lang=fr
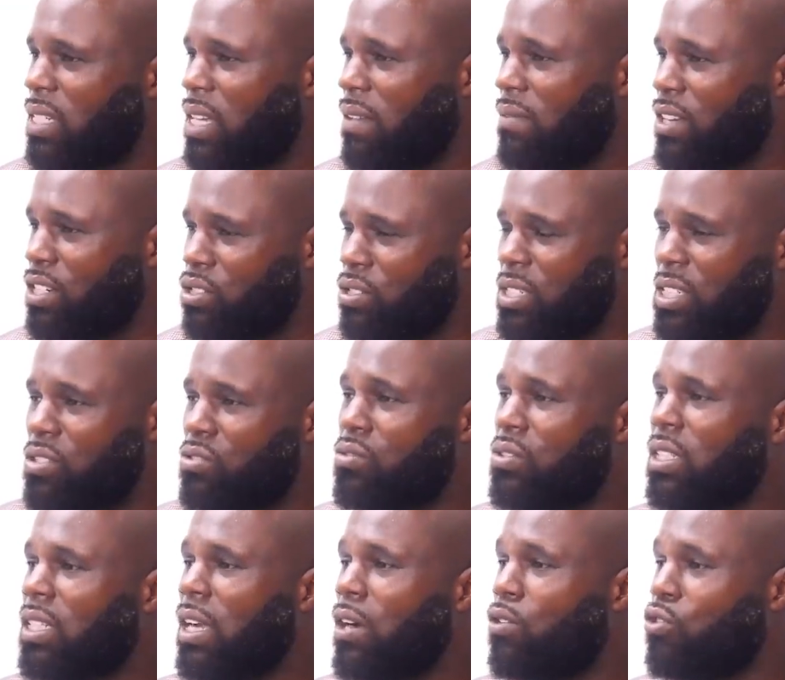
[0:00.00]
esclavagiste
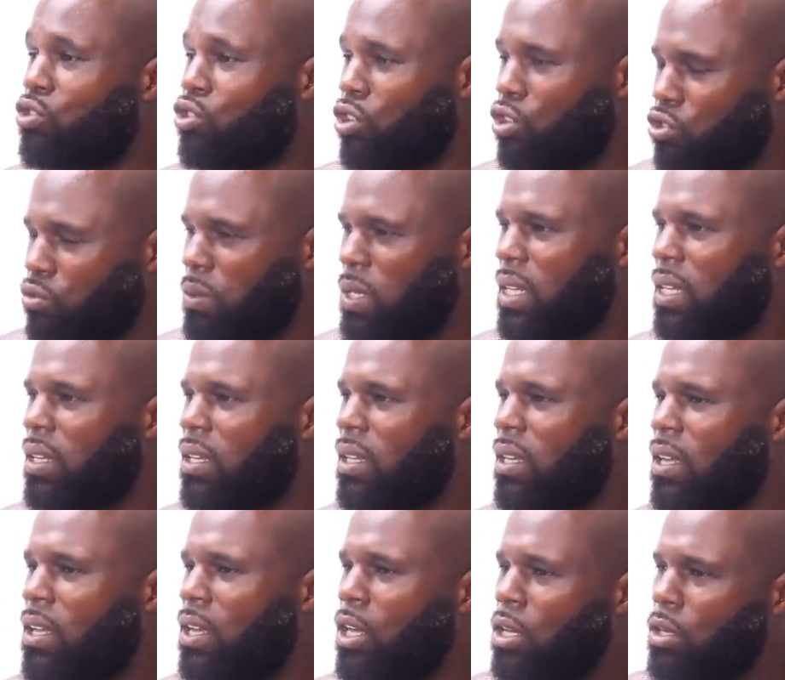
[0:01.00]
jusqu'à aujourd'hui,
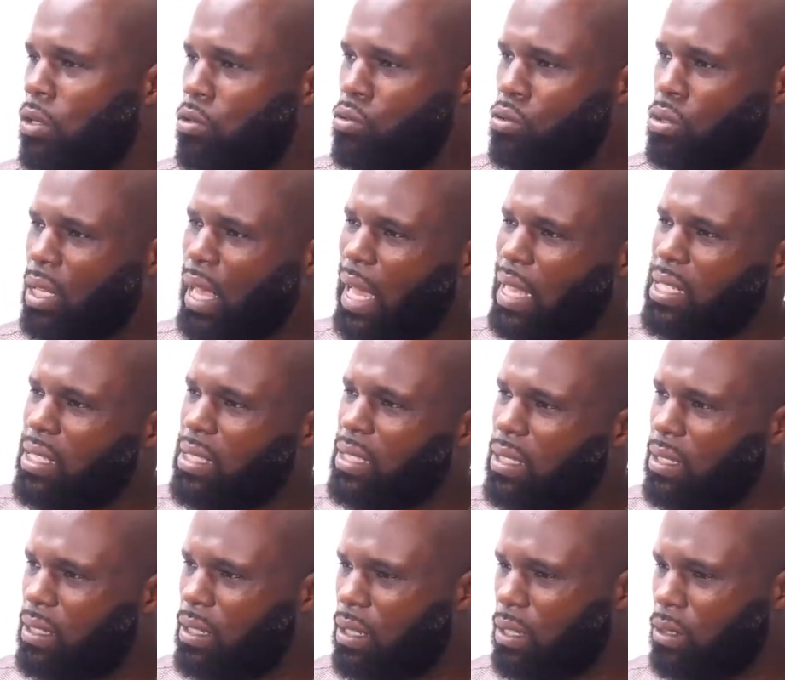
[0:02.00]
une
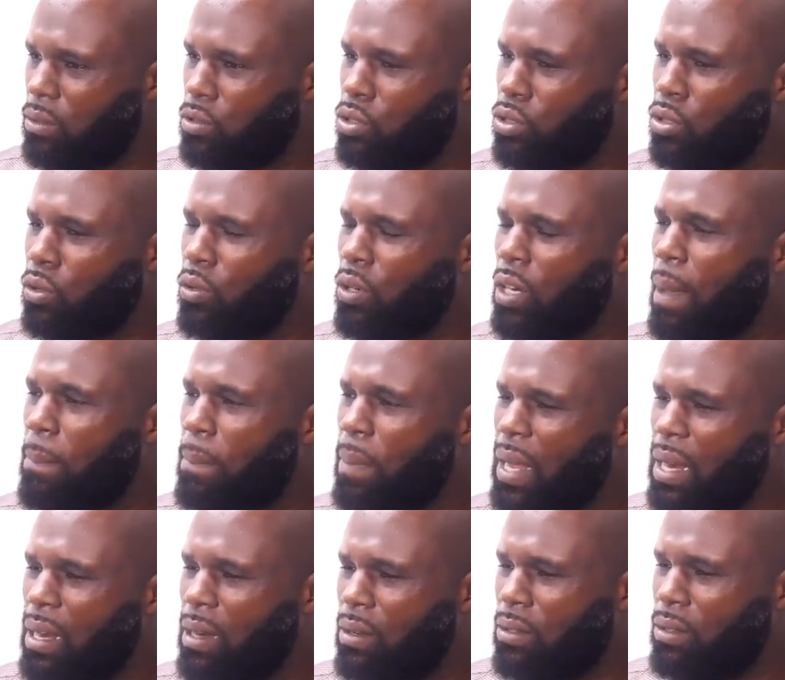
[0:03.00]
caste de ce que l'on
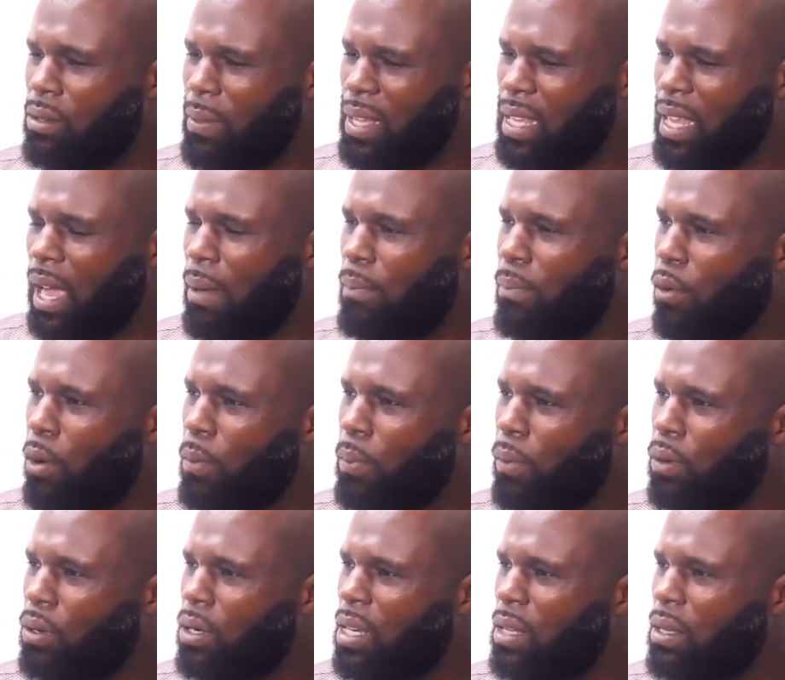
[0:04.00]
appelle de manière
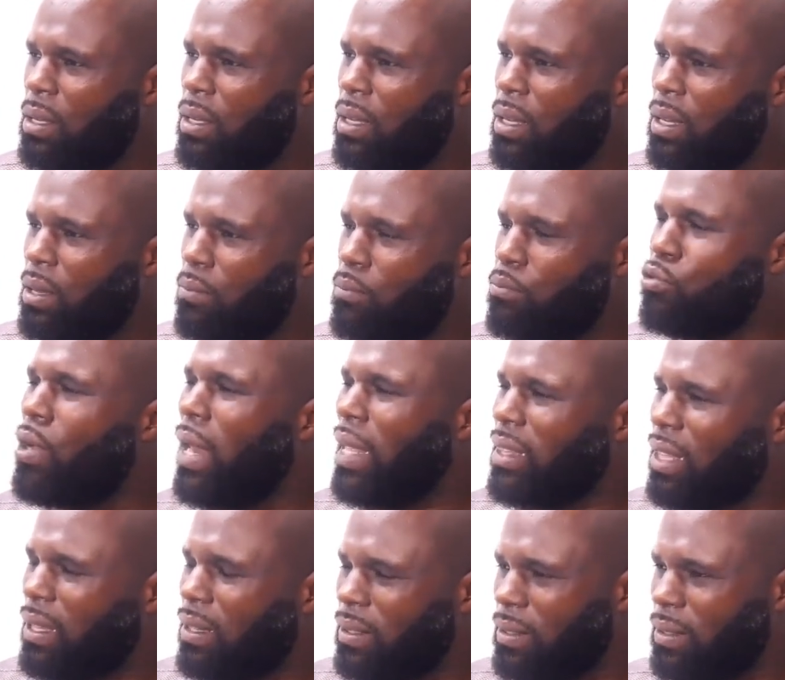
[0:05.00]
impropre les
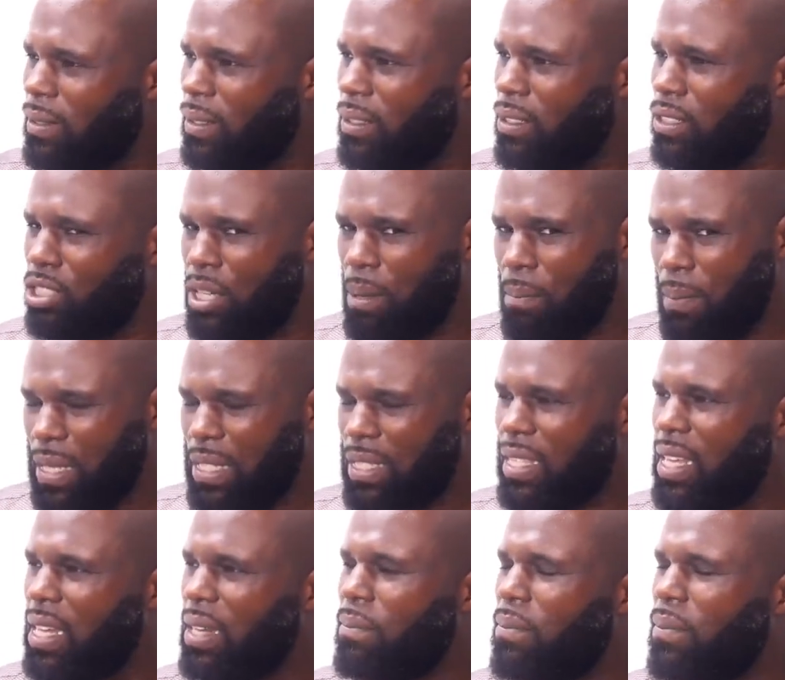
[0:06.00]
mulâtres, je n'aime pas ce
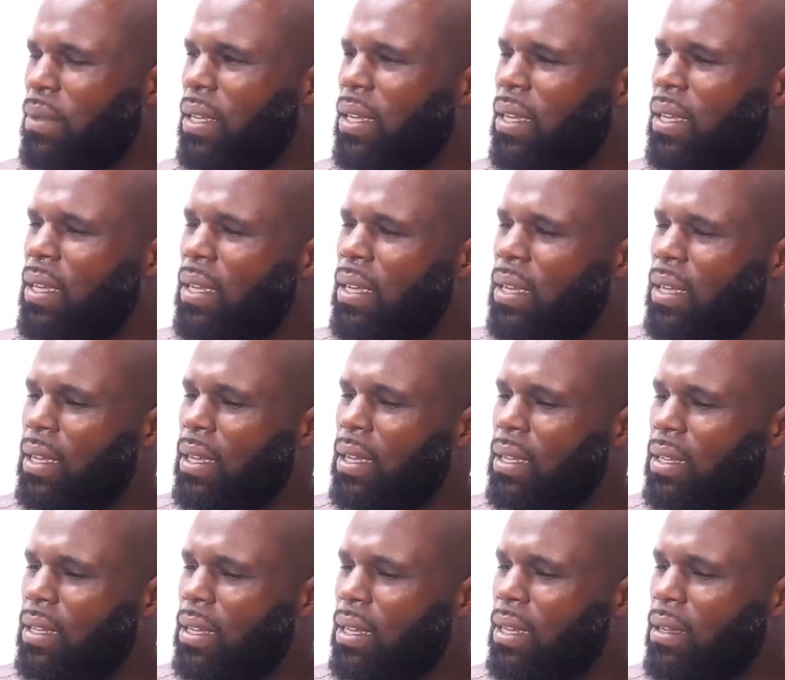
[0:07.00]
terme,
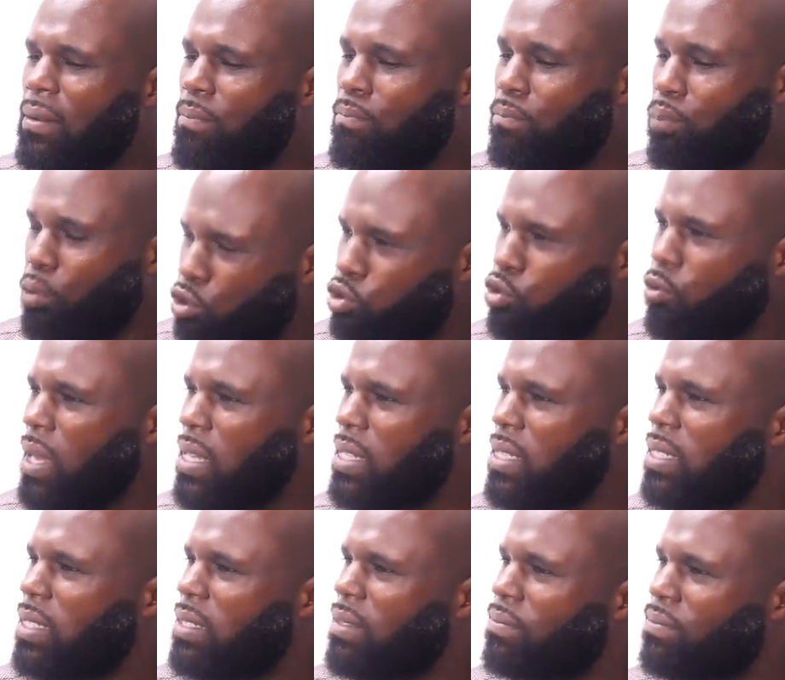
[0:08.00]

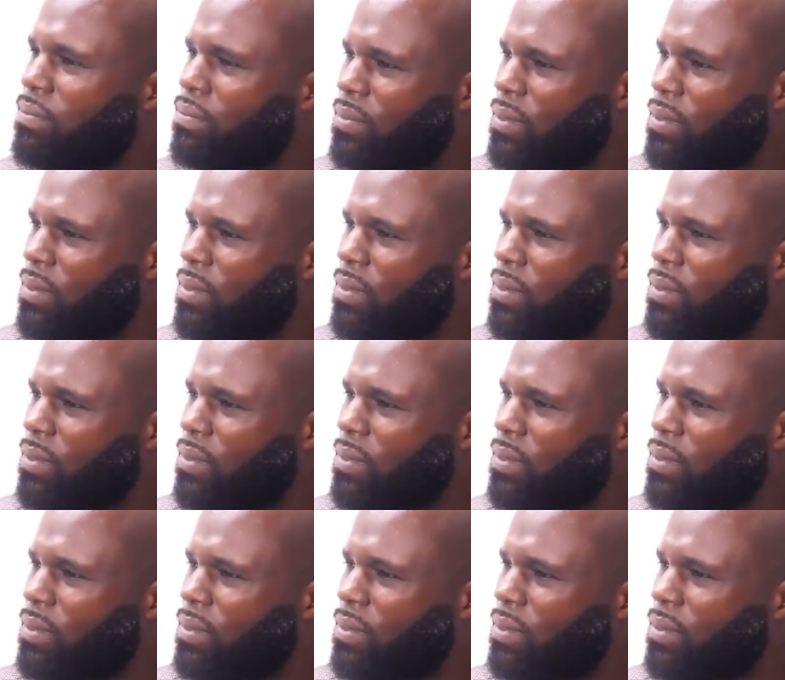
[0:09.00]
bourgeoises,